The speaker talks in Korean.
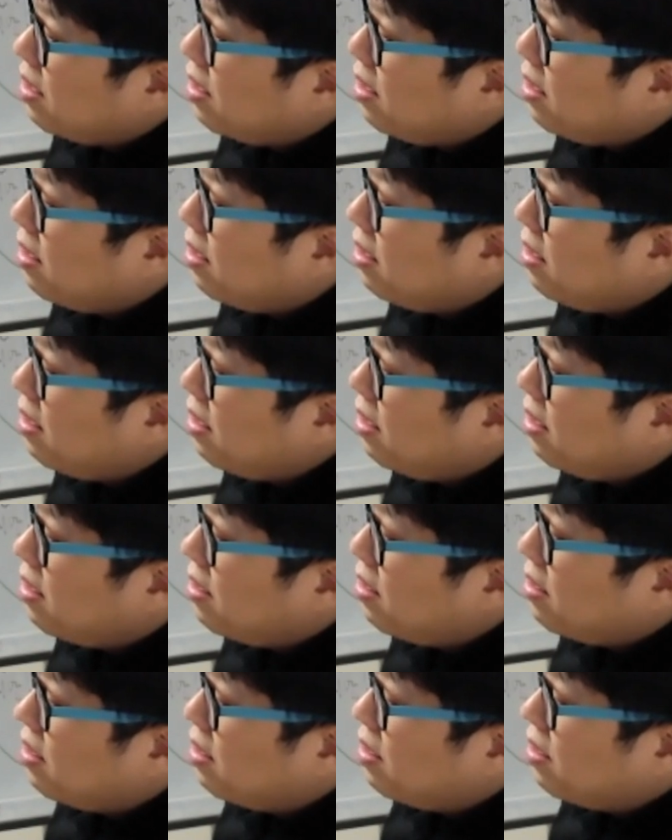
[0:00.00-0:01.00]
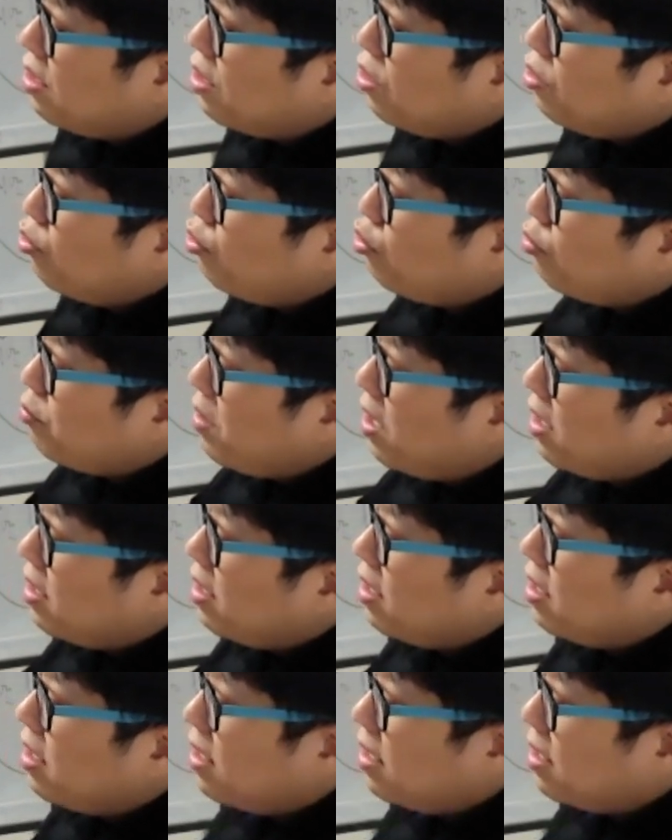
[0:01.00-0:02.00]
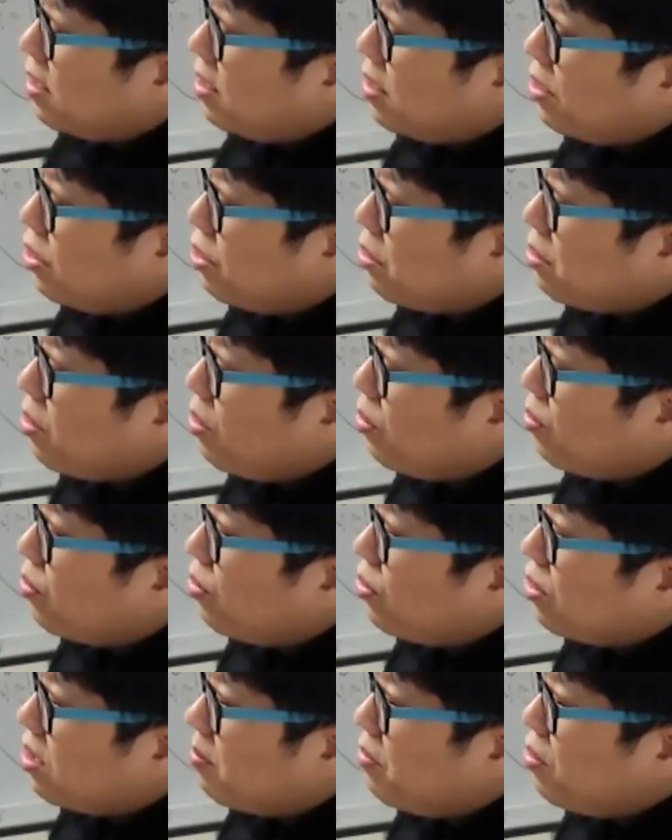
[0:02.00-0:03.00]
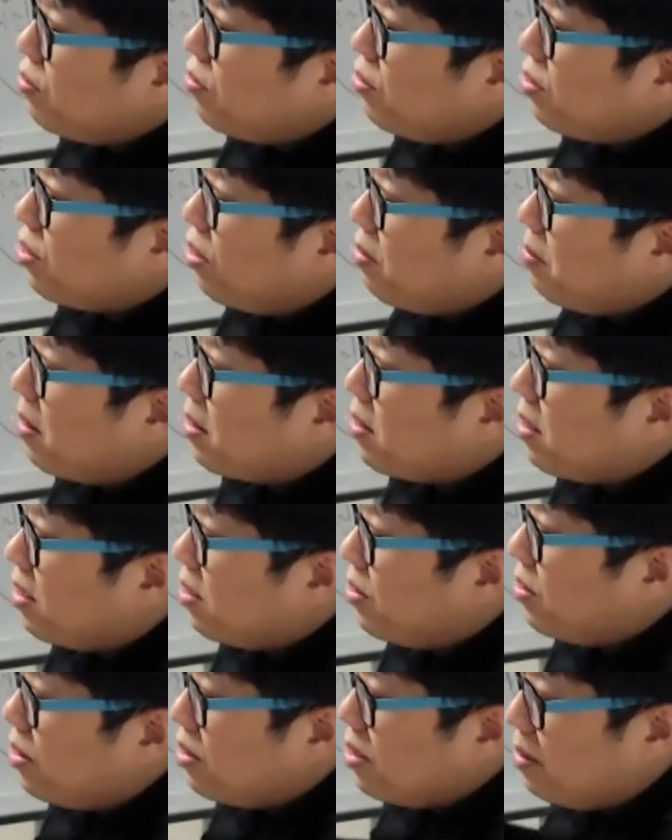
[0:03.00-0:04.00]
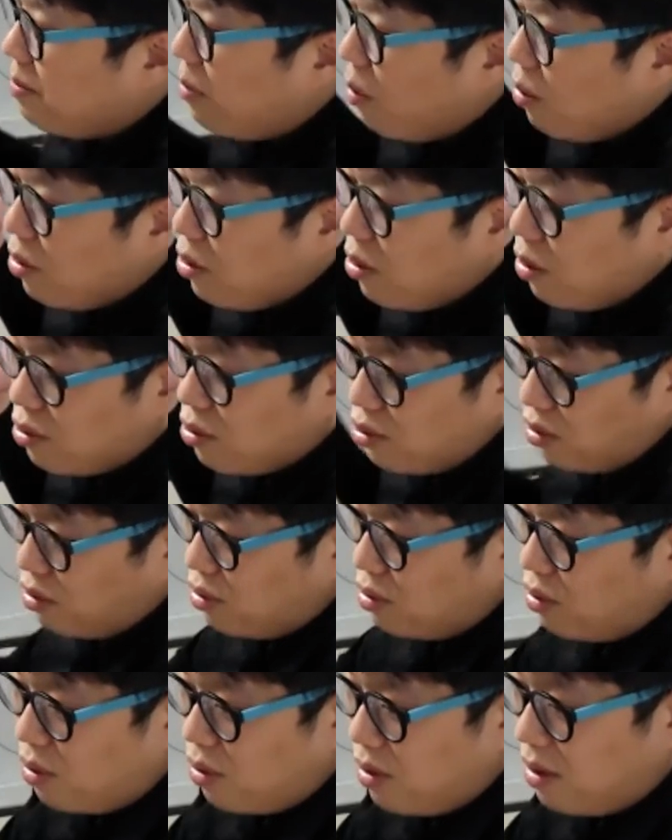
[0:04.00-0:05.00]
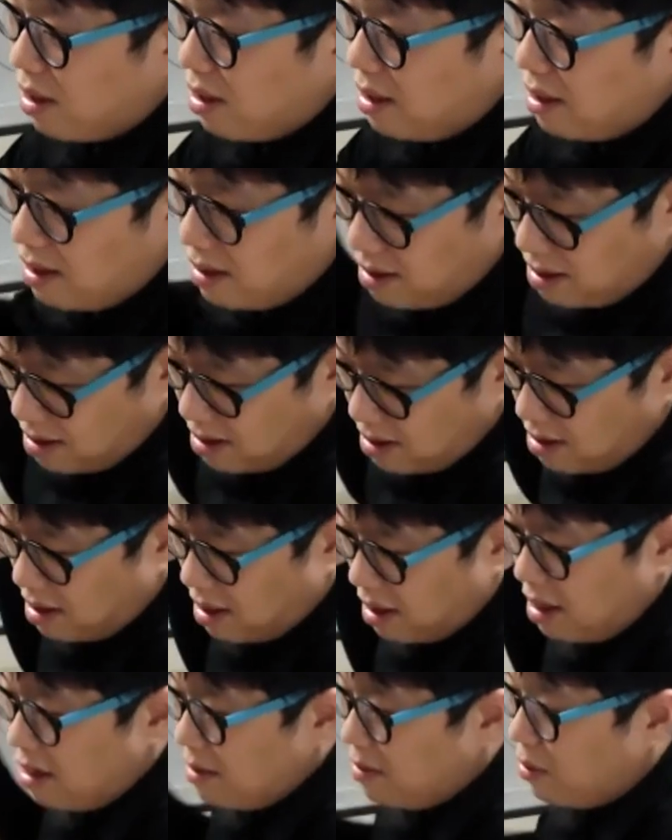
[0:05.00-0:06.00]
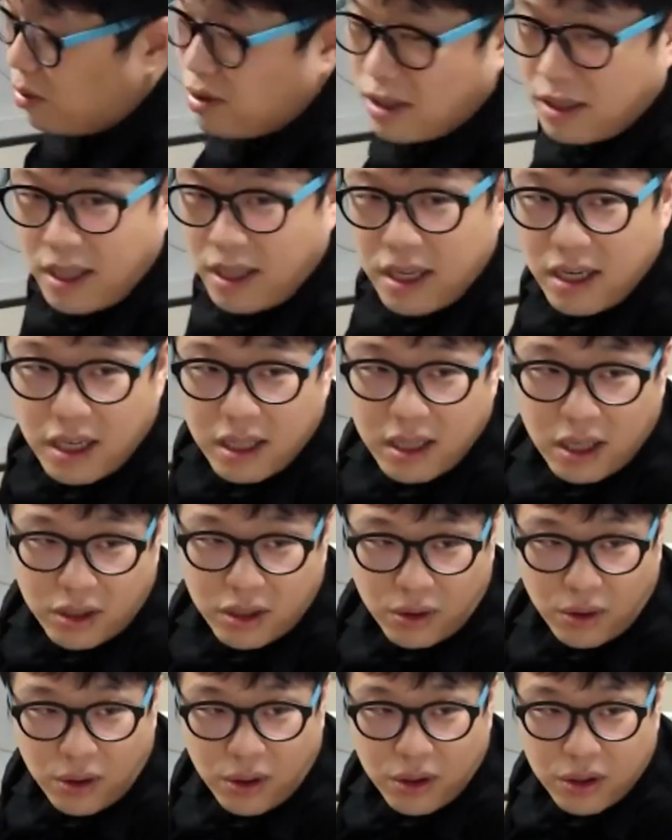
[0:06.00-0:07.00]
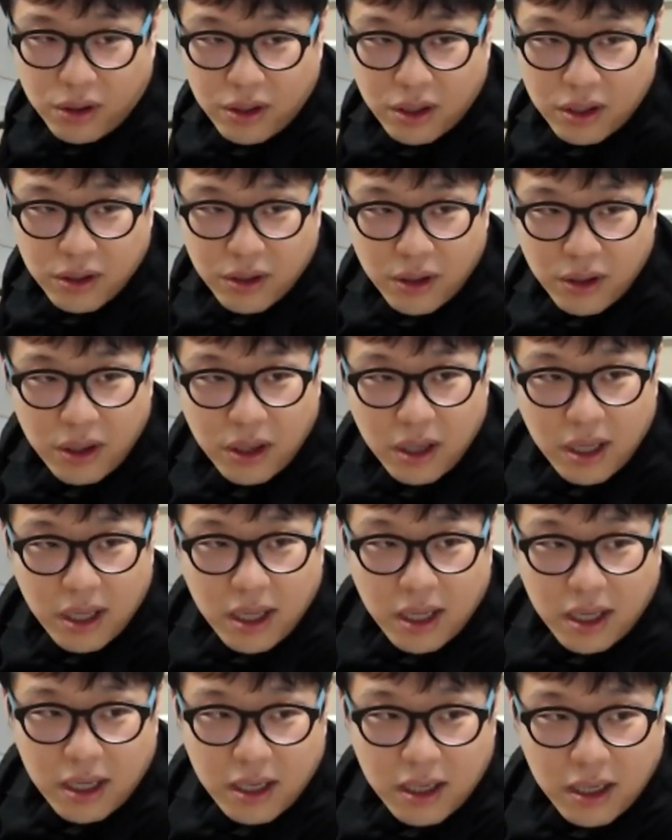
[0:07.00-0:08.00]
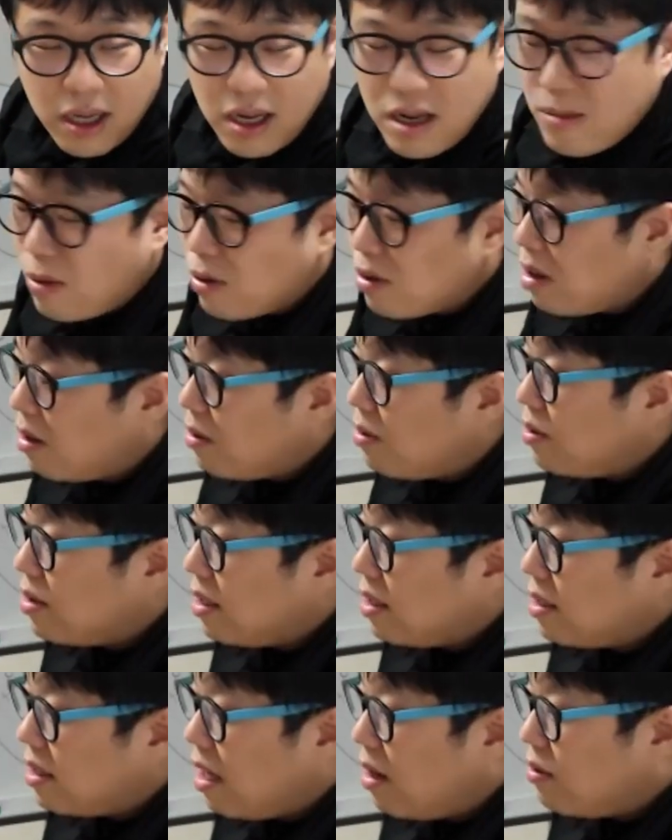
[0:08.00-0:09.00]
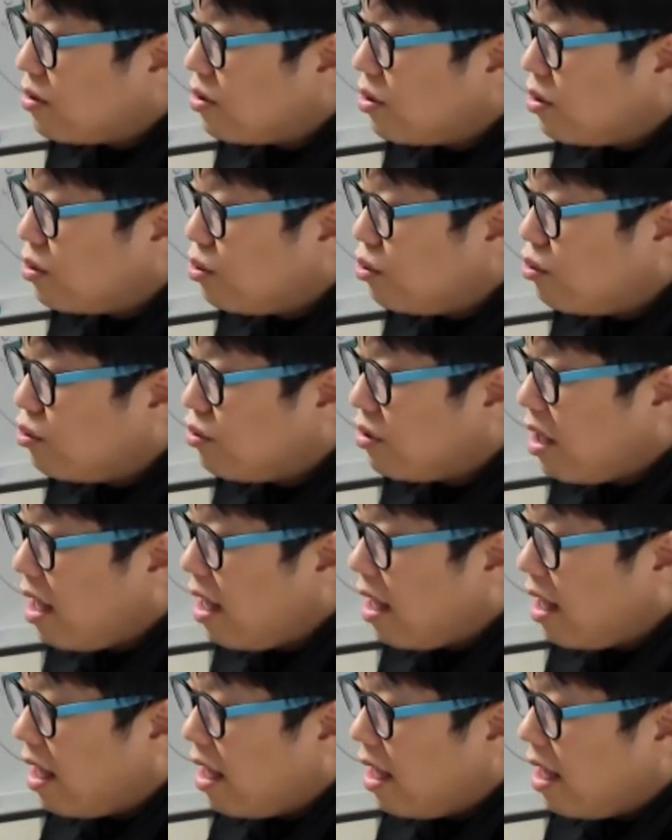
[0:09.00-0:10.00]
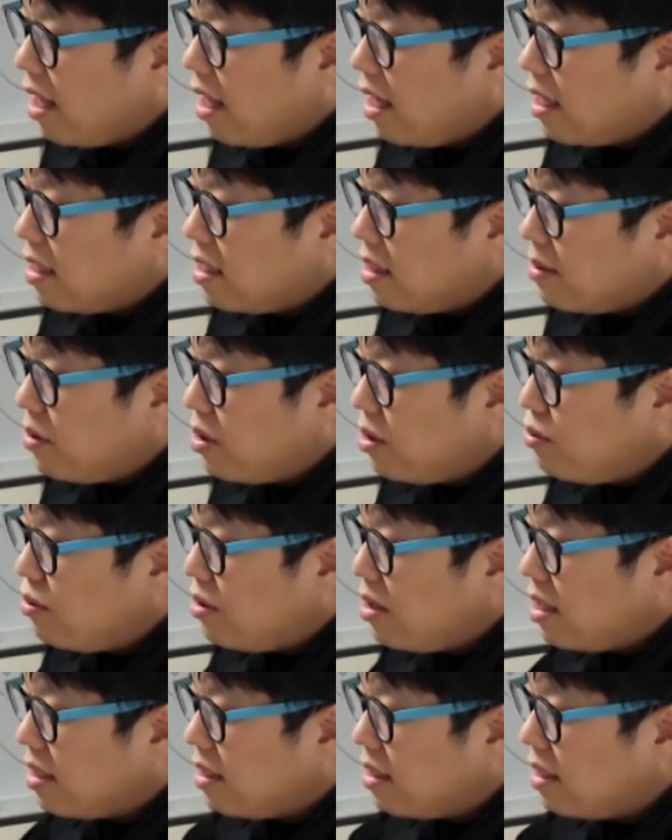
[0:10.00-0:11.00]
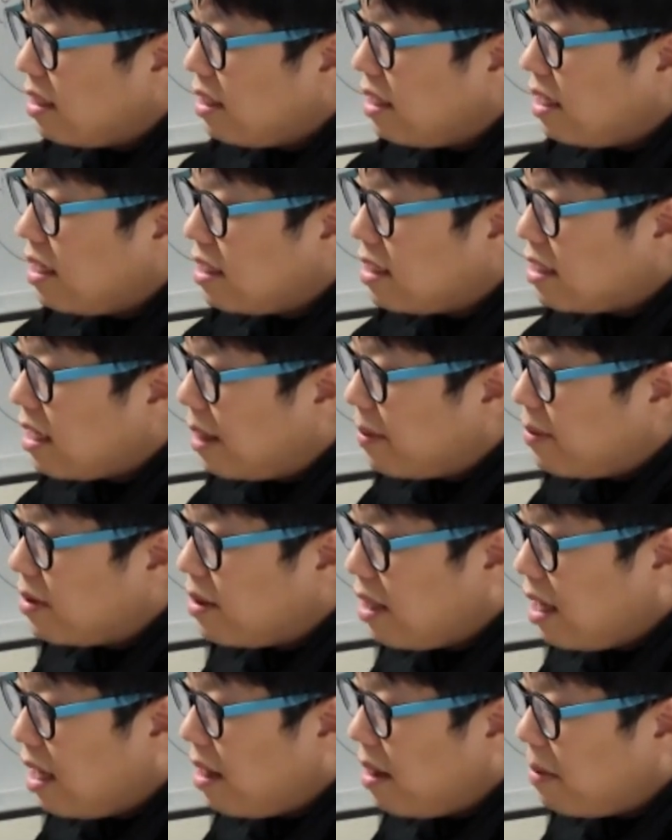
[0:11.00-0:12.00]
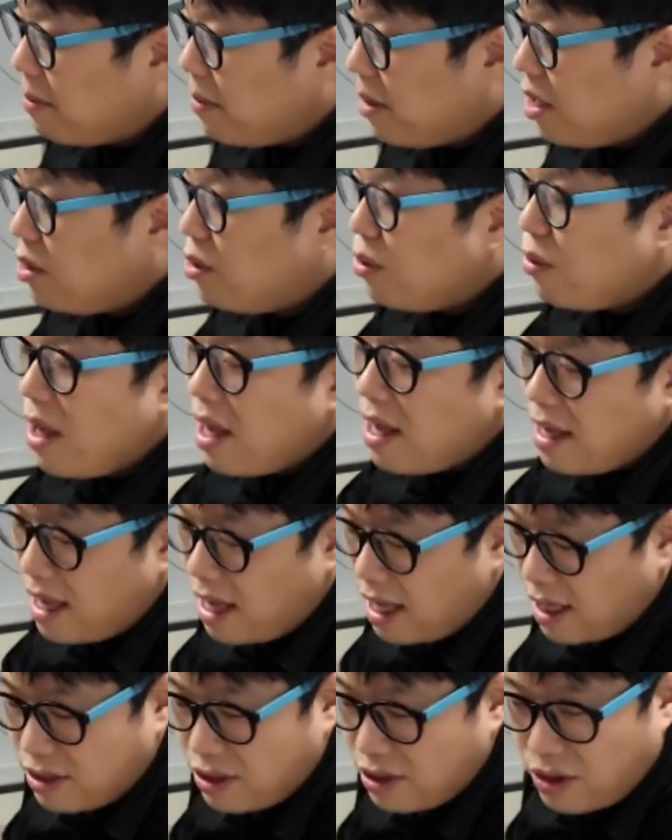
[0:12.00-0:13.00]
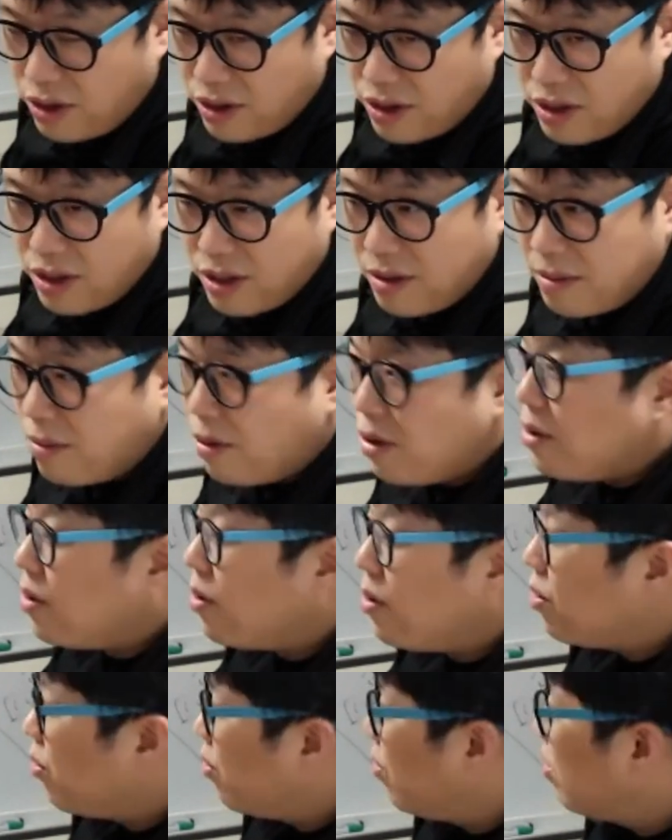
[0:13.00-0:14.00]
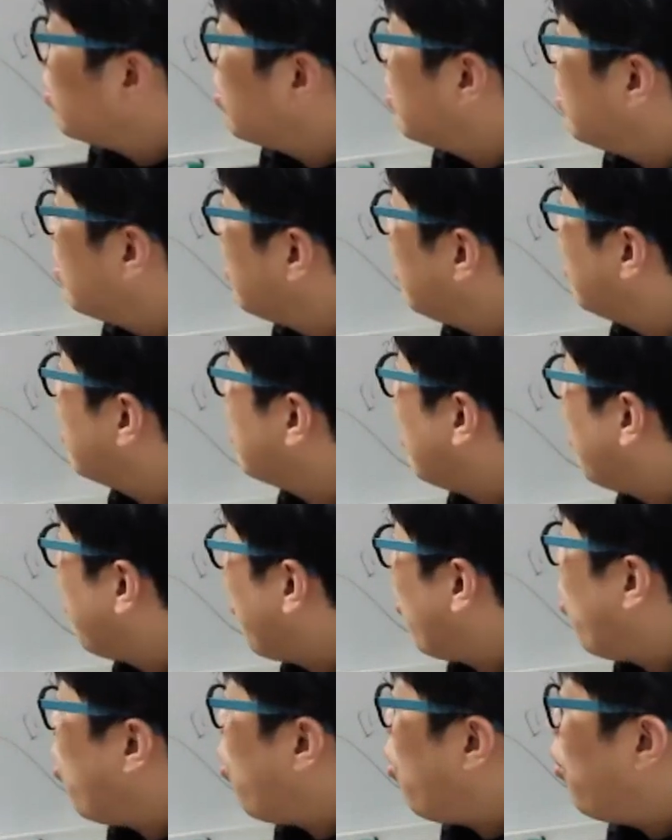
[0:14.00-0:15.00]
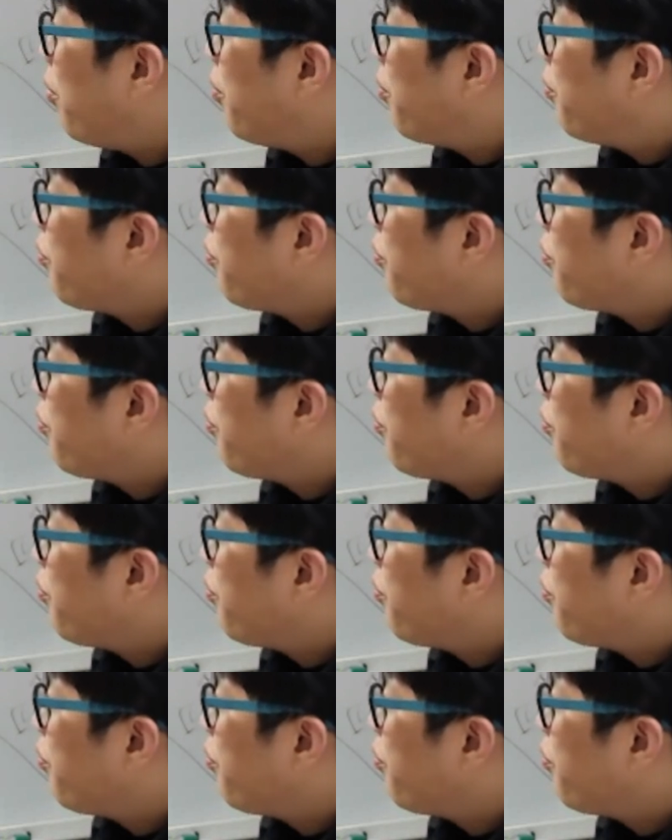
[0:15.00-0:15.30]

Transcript: 이 진주만 습격으로 이제 미국이 열받아서 이제 본격적으로 이제 일본을 때리게 되죠. 그래서 그 일본하고 이제 싸운 전투 중에 이제 미국이 승기를 잡은 게 미드웨이 해전 뭐 이런 걸 통해서 승기를 잡고